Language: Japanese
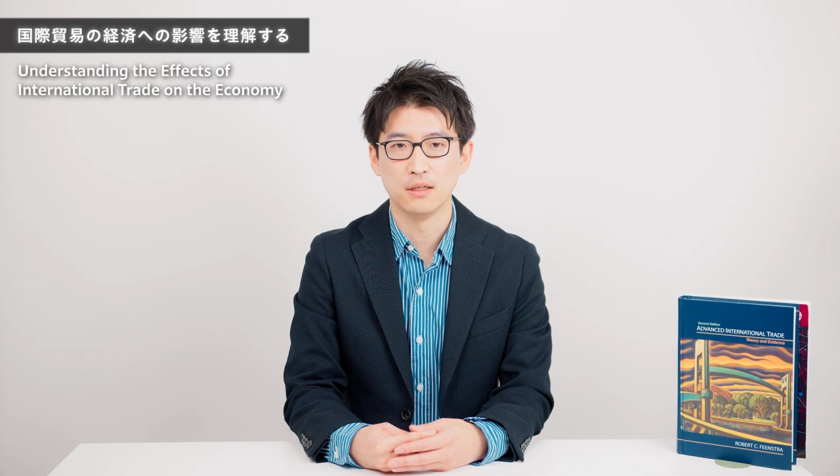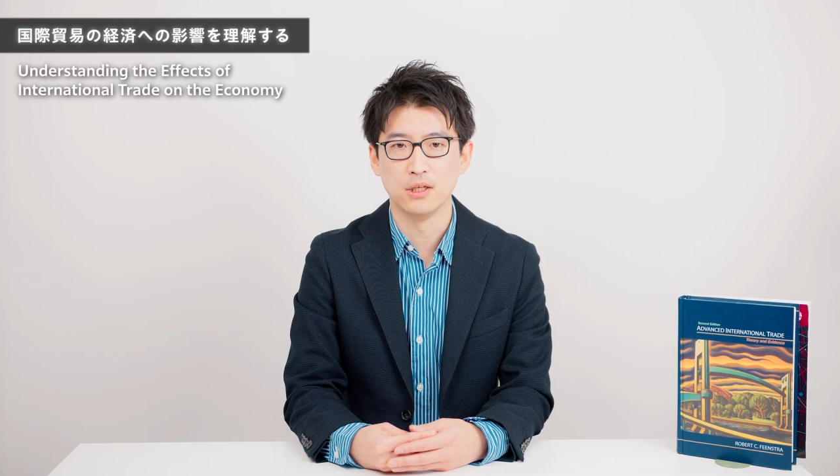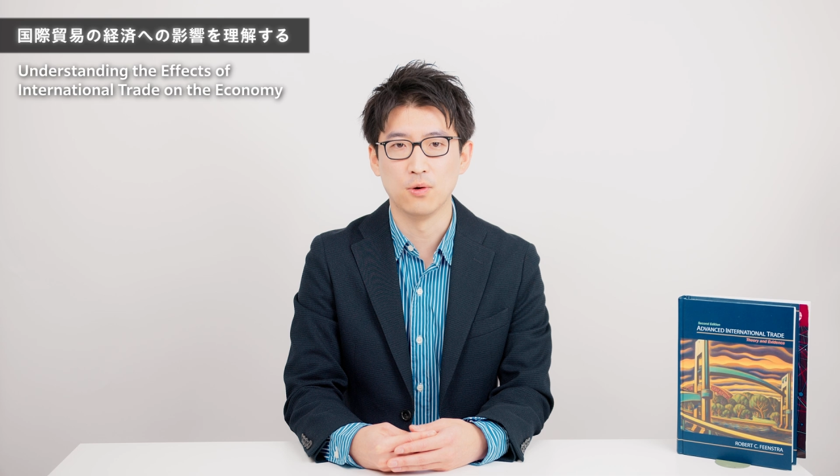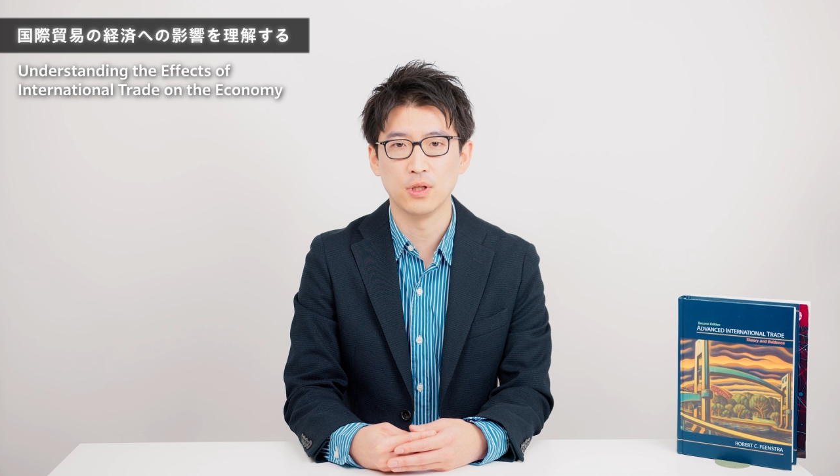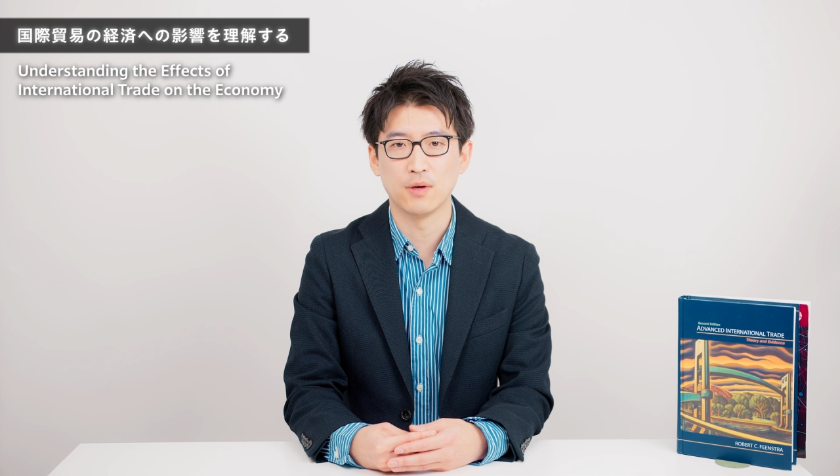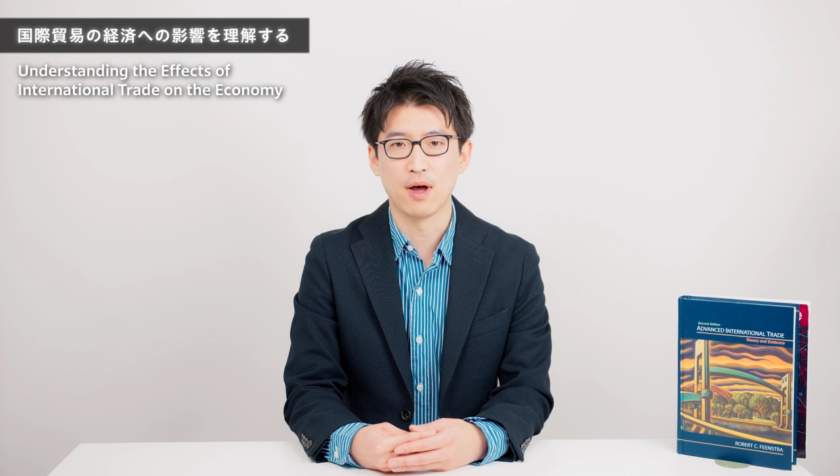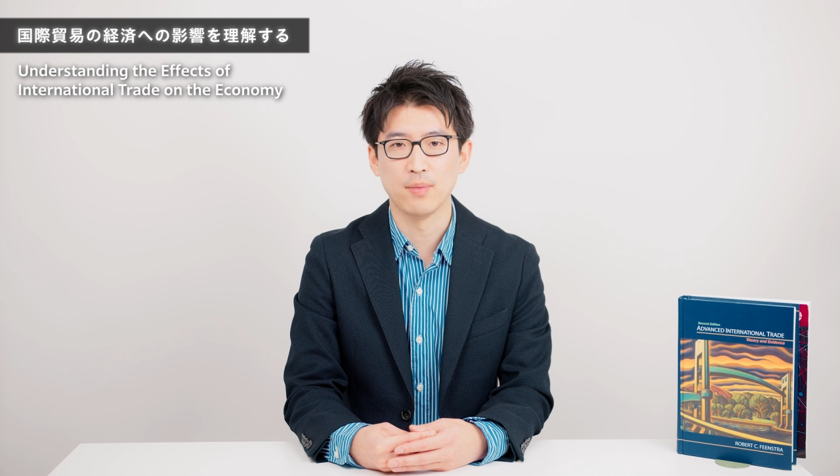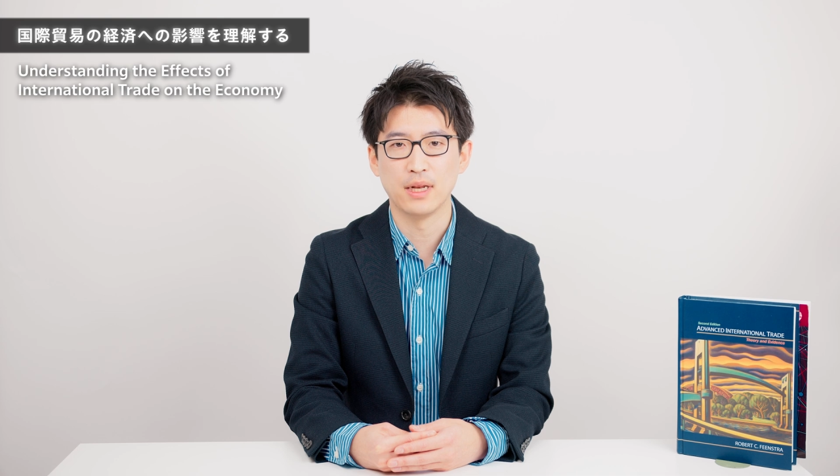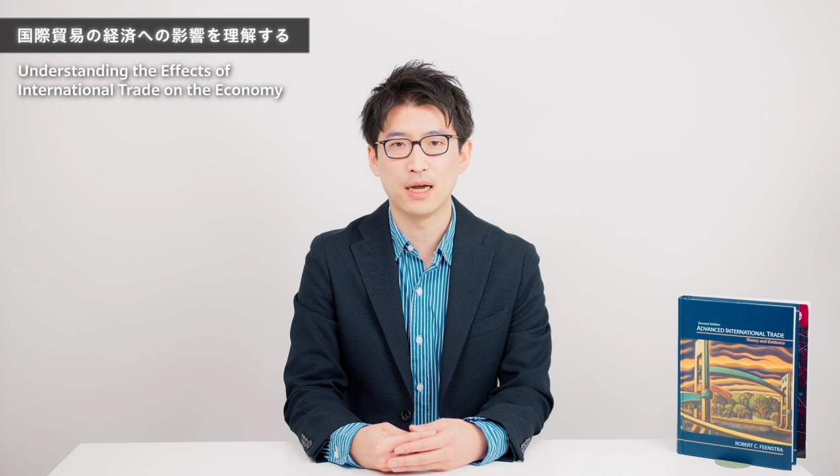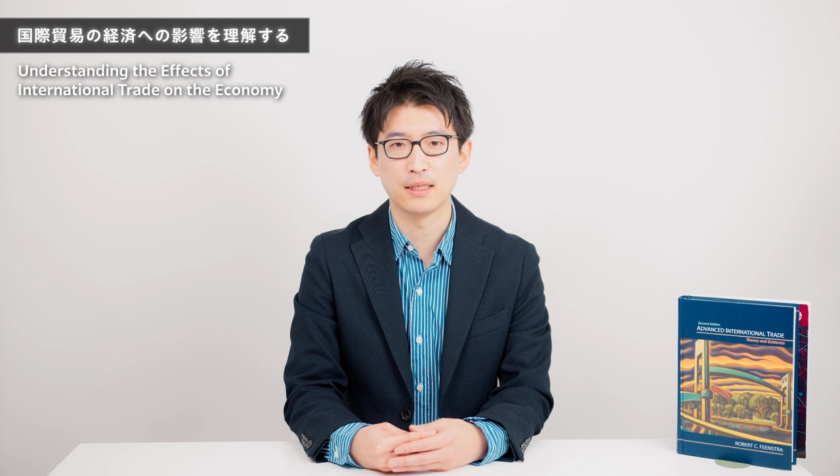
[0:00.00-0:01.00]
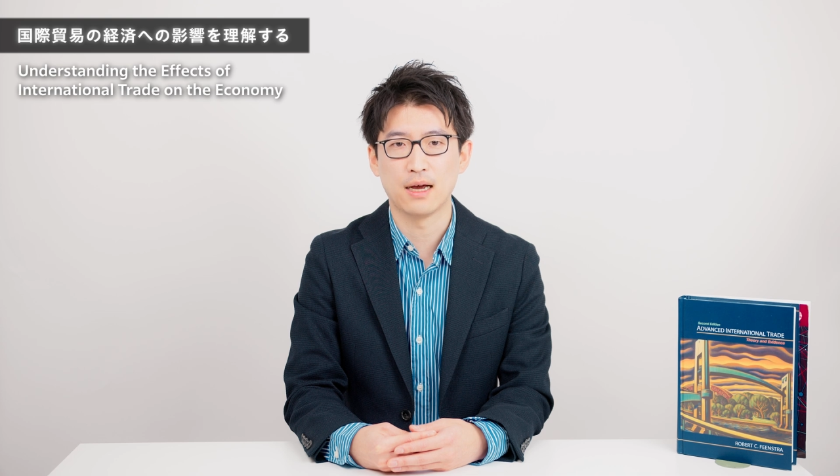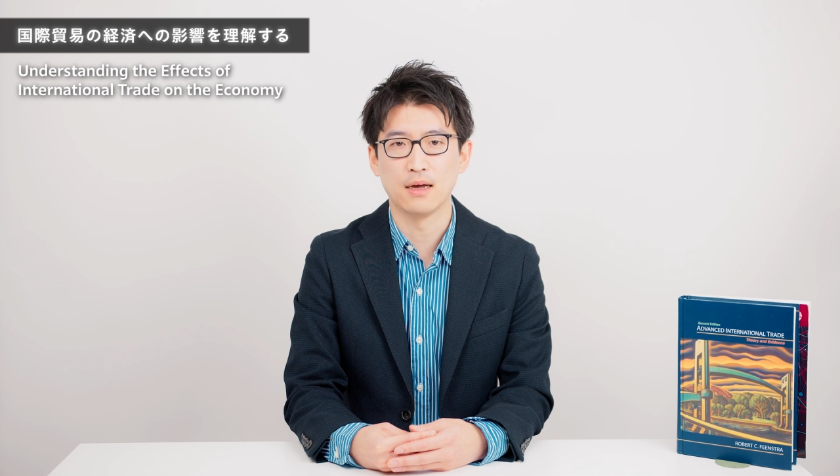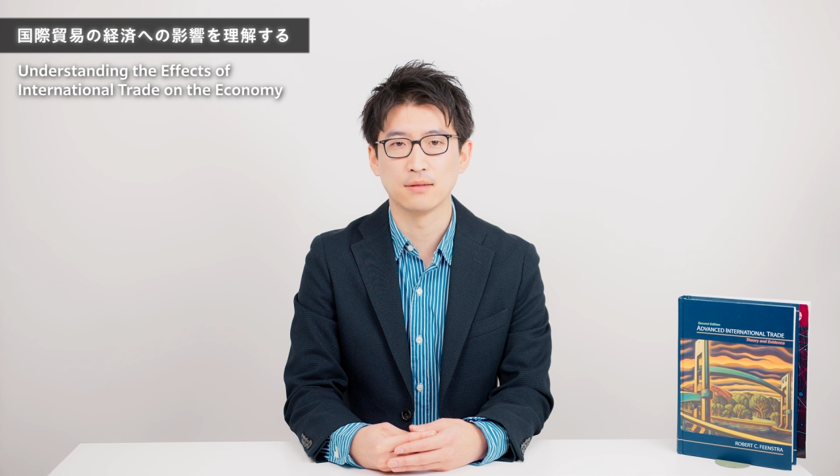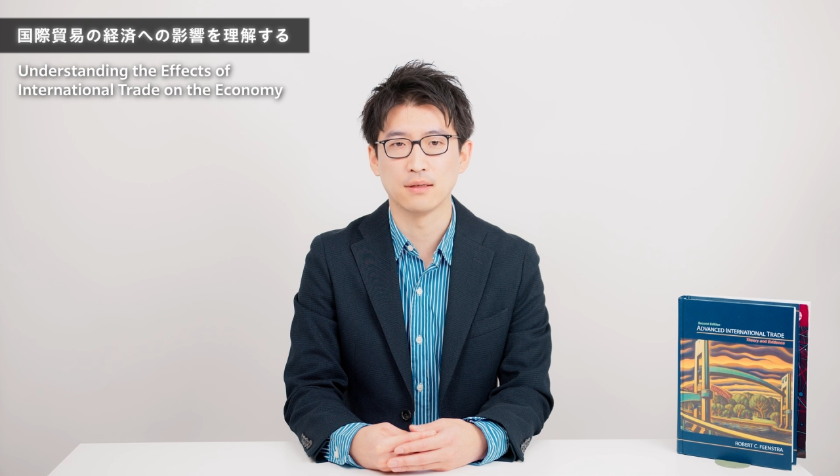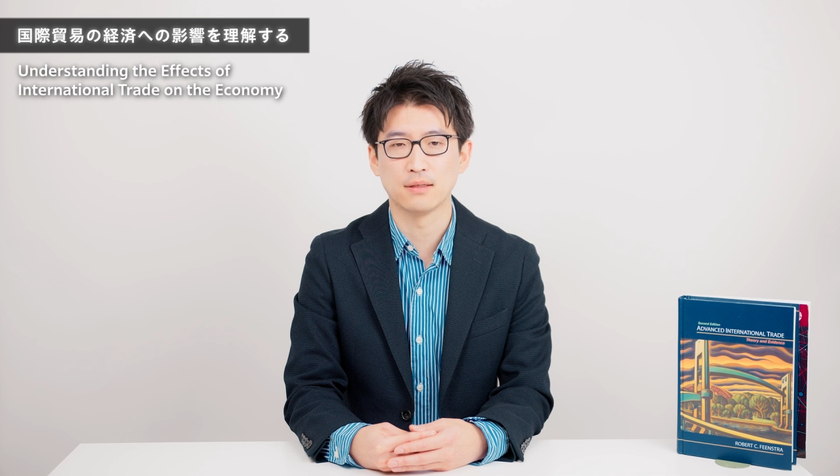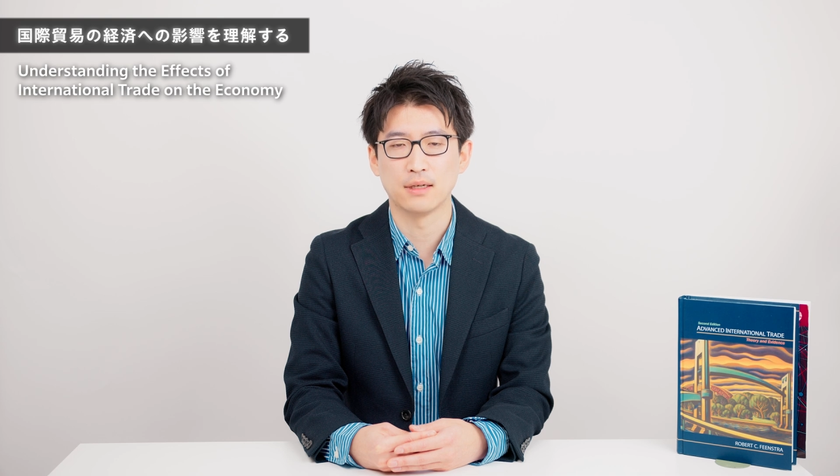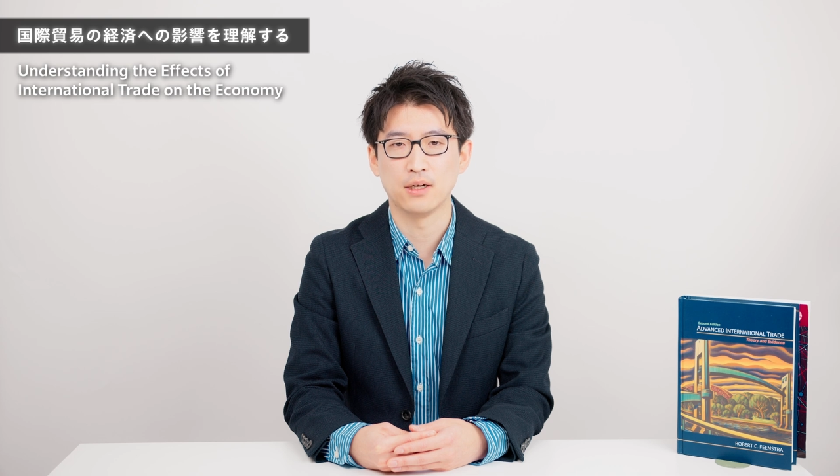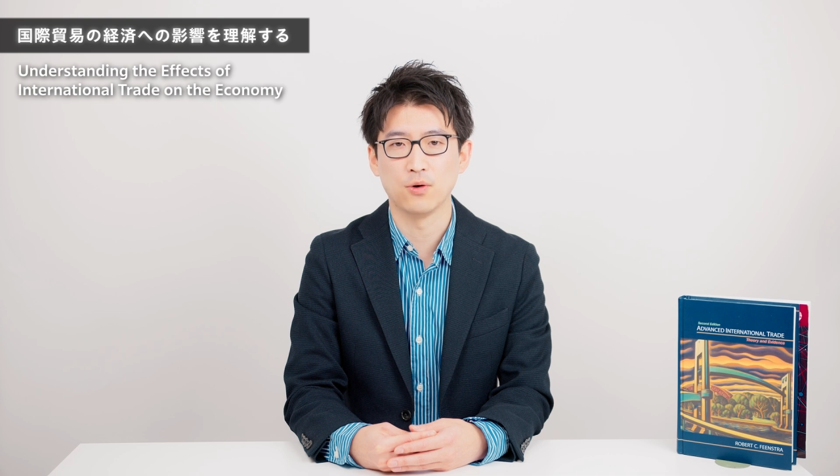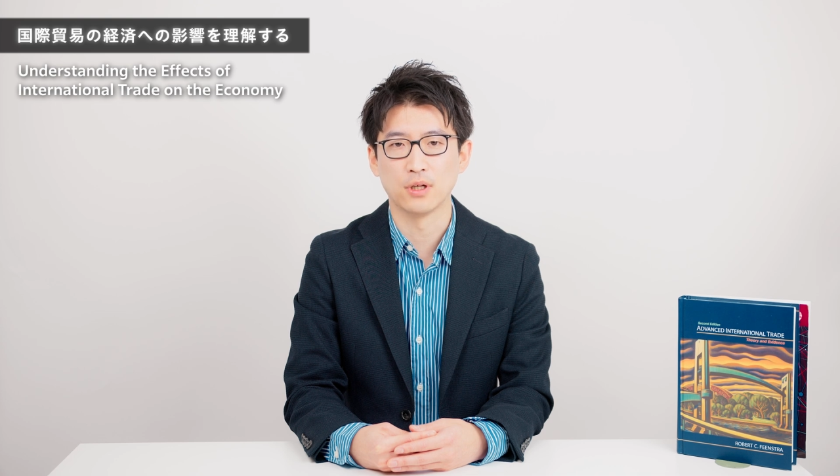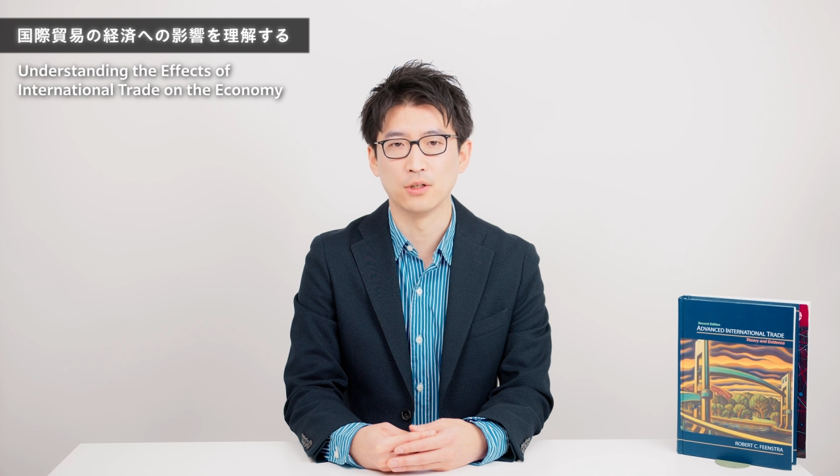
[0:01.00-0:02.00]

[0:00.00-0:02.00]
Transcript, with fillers: 日本ではアメリカで観察されるよう